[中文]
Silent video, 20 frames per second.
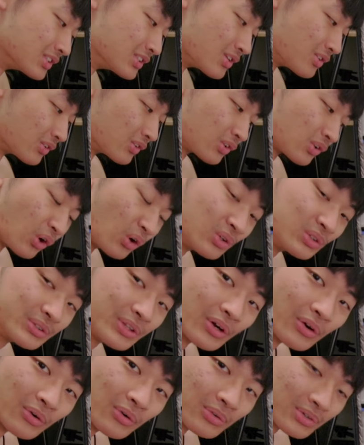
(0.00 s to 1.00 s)
种工
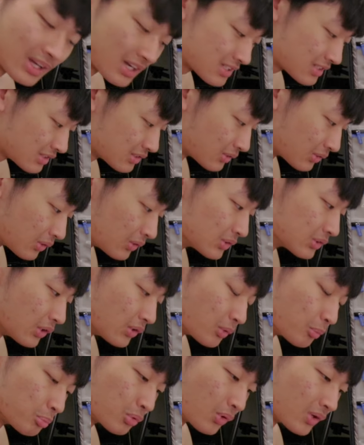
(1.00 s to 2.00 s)
头，那这种工
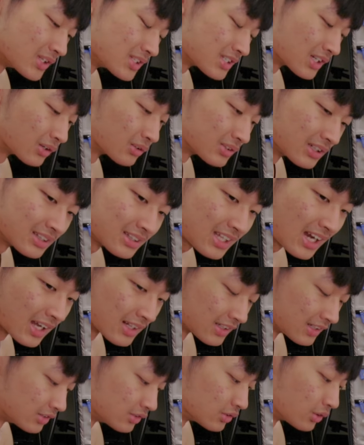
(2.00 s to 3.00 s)
头不管小灯大
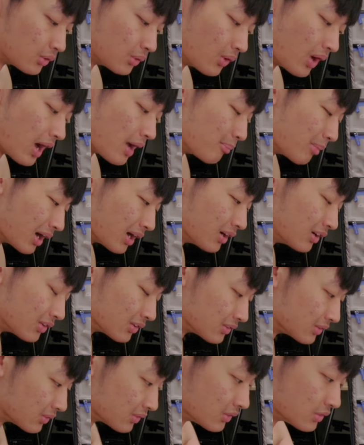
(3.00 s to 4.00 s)
灯都还蛮好
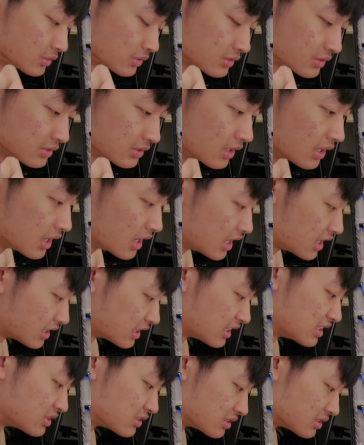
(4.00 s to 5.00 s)
用的，就是
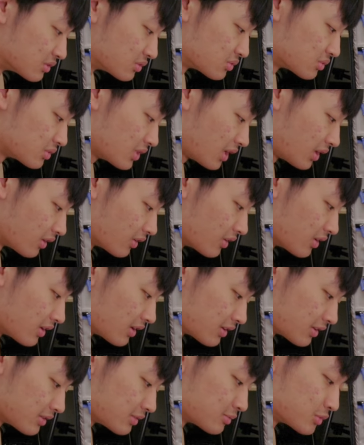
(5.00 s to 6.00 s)
你只需要
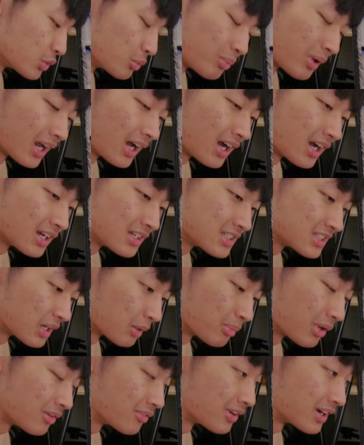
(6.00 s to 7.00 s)
就把它想
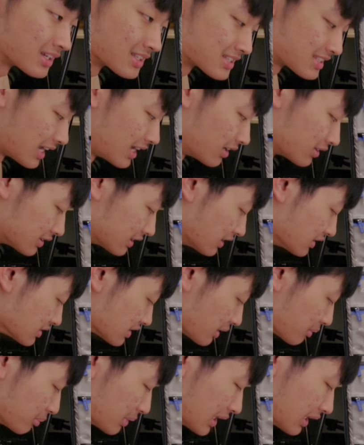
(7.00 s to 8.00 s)
办法塞到灯
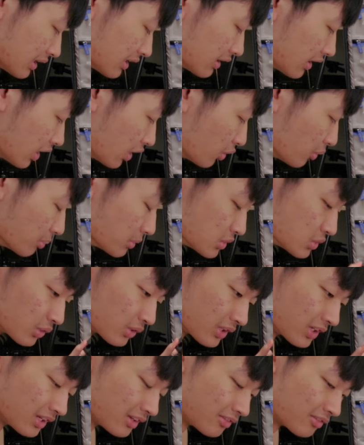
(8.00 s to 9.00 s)
上面，然后我们就
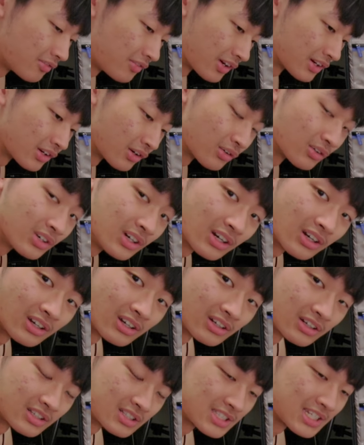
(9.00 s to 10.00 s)
可以放到任
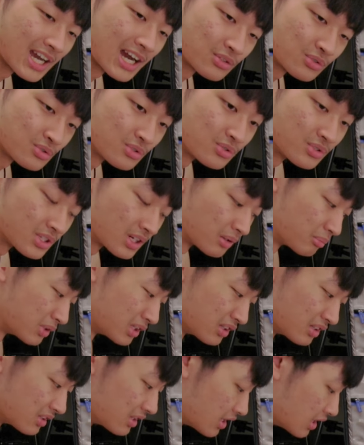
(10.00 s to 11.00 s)
何的家具上
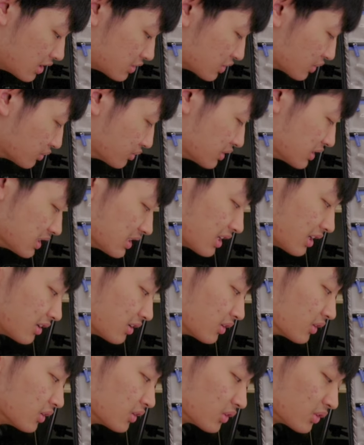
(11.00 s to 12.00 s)
面，就你
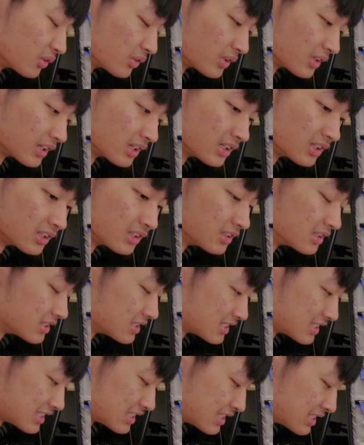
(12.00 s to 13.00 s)
要有一个。
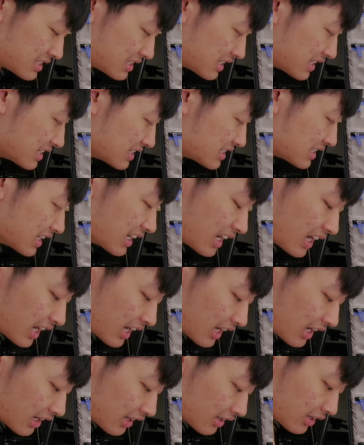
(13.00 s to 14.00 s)
C
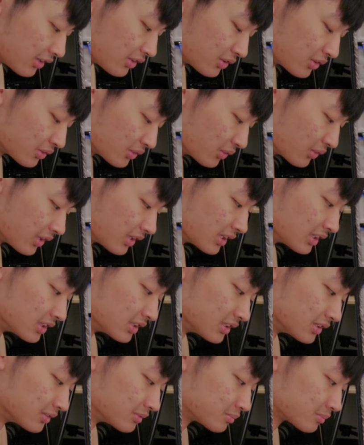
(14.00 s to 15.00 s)
夹，然后有一
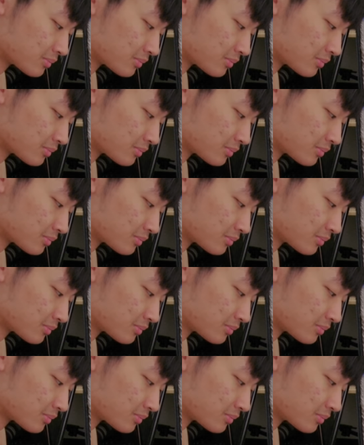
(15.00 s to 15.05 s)
个